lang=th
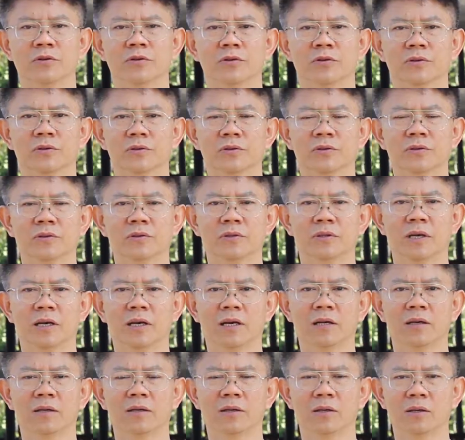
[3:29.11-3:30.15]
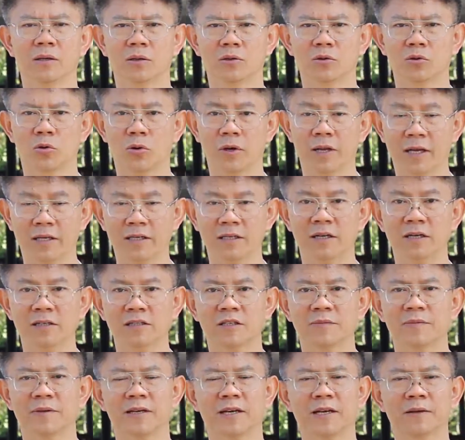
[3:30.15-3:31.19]
น ตัวเลขเยอะ
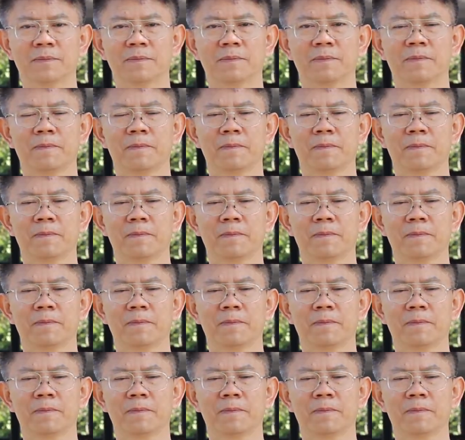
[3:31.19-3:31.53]
ใช่ไหมครับ